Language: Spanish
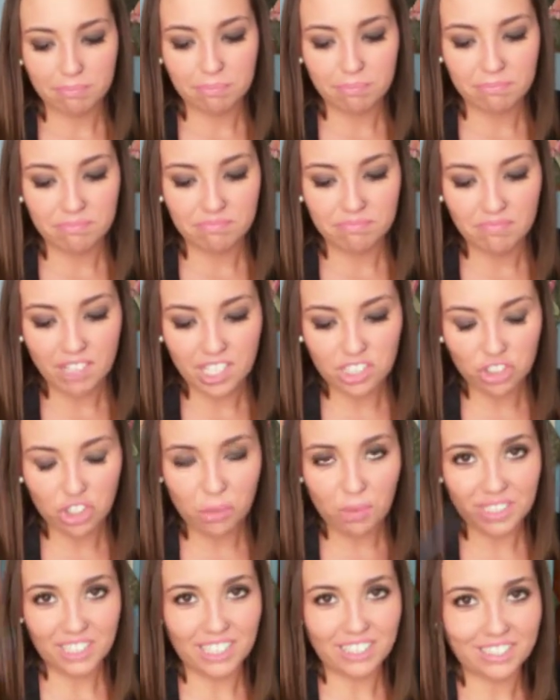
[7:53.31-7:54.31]
estoy
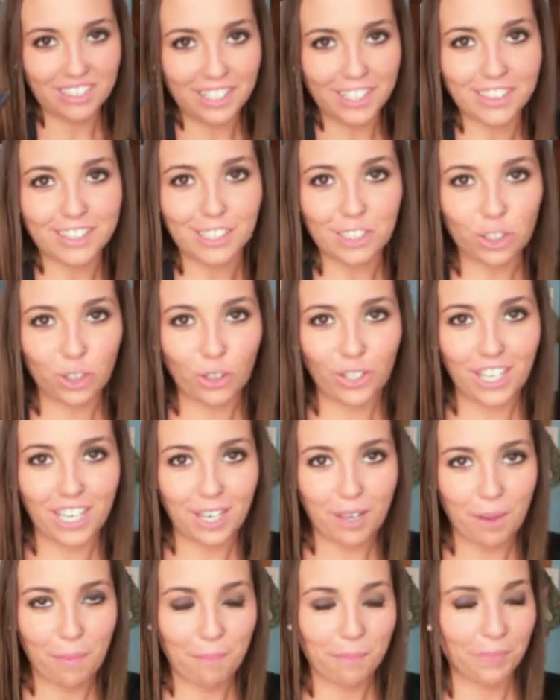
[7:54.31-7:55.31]
bastante dentro de
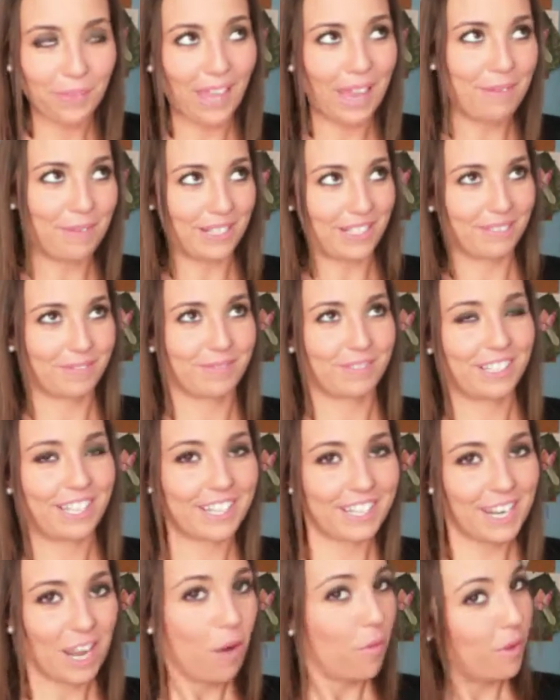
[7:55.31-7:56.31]
que, a ver,
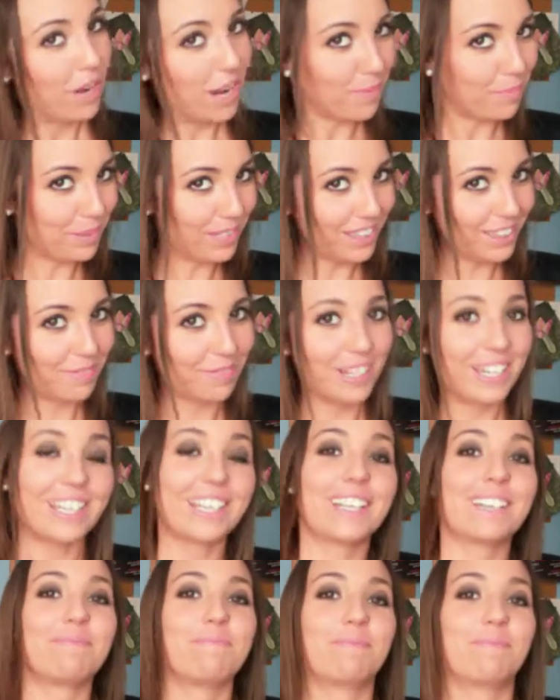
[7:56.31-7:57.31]
quería un lápiz, ¿vale?
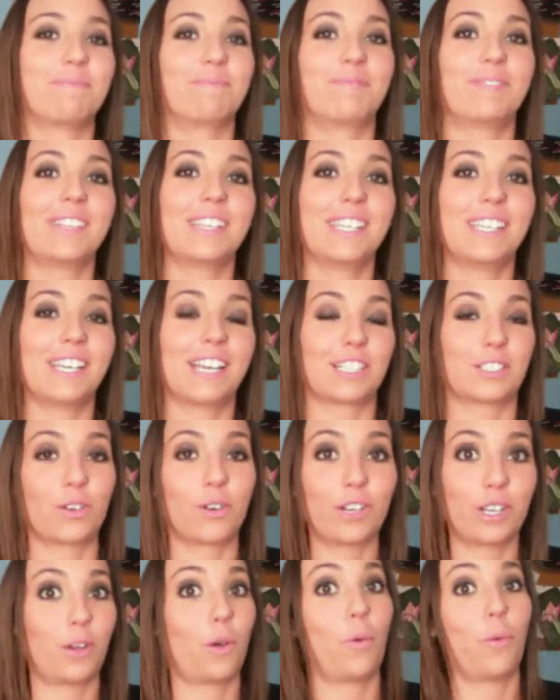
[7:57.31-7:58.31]
Y escogí
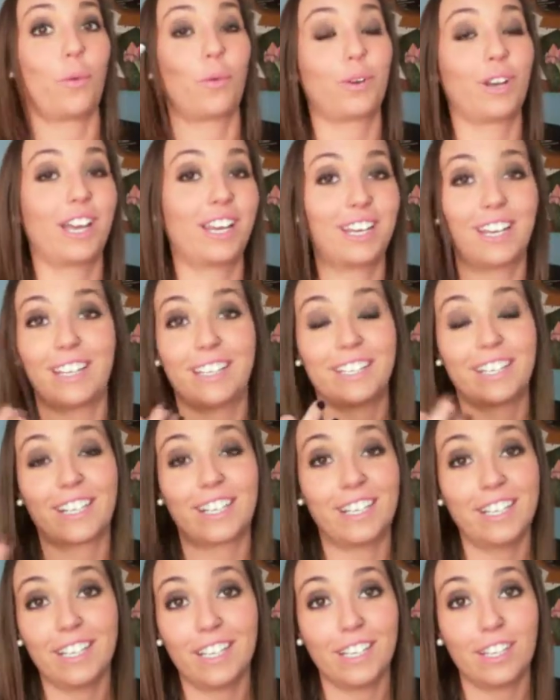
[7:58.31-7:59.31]
un eyeliner
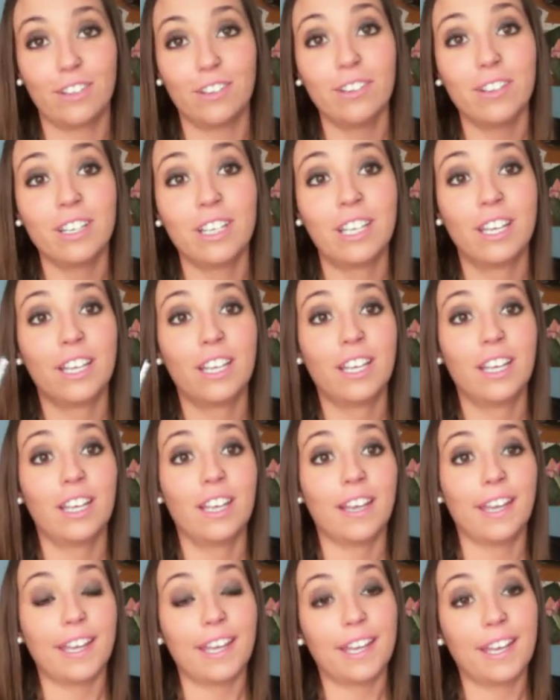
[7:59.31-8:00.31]
líquido.
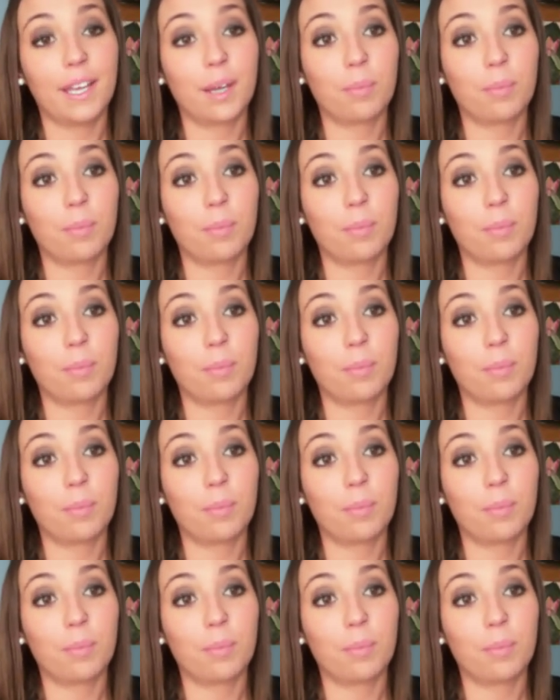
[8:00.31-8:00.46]
Eh, pues